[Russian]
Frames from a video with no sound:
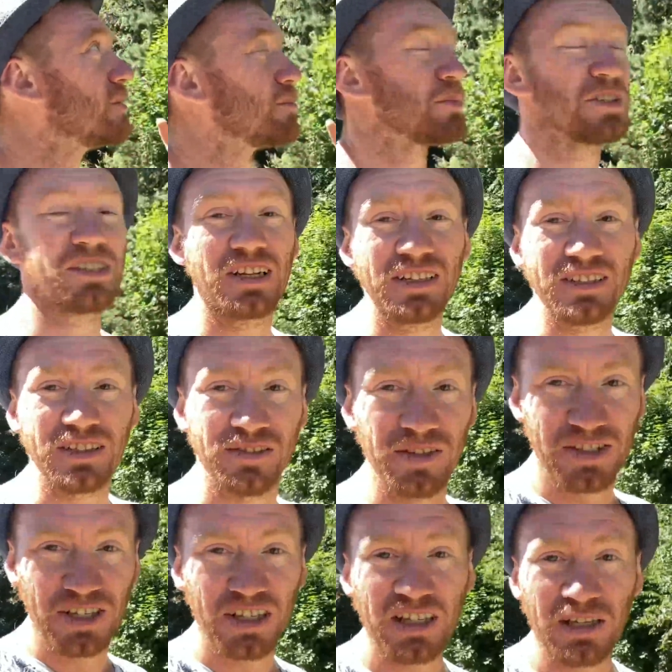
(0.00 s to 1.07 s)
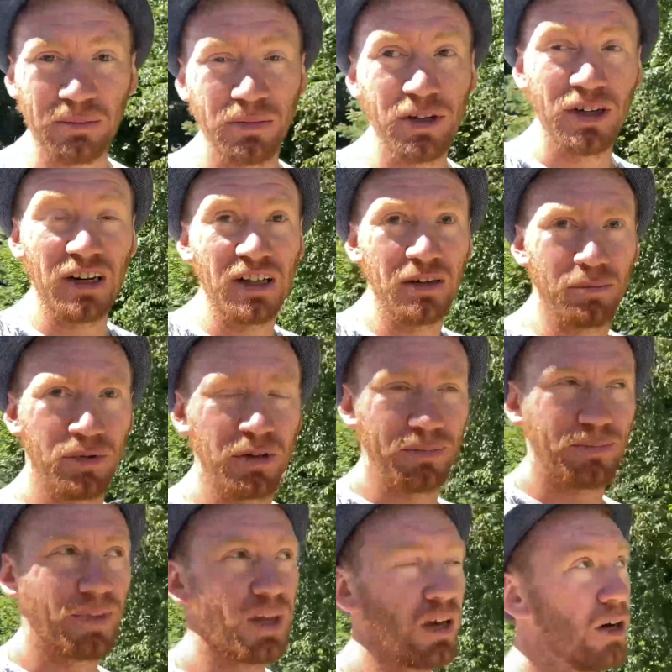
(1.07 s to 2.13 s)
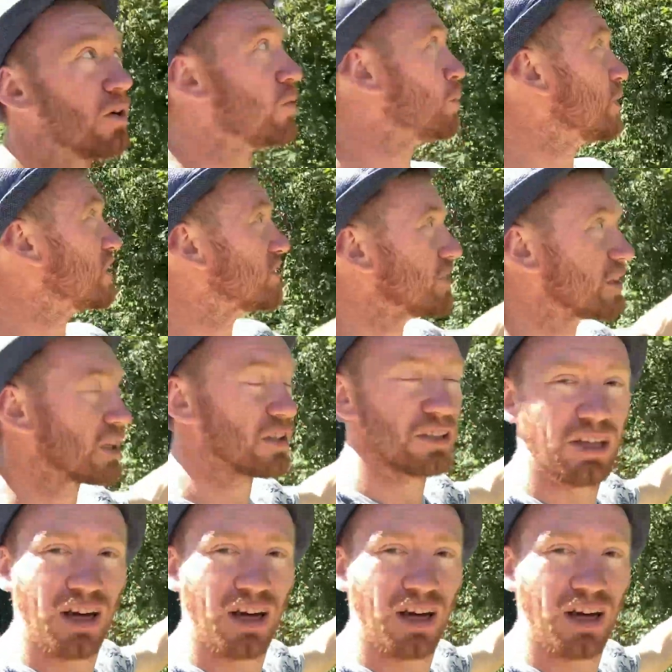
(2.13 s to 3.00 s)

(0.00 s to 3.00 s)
поделиться цветением липы. У нас вот этот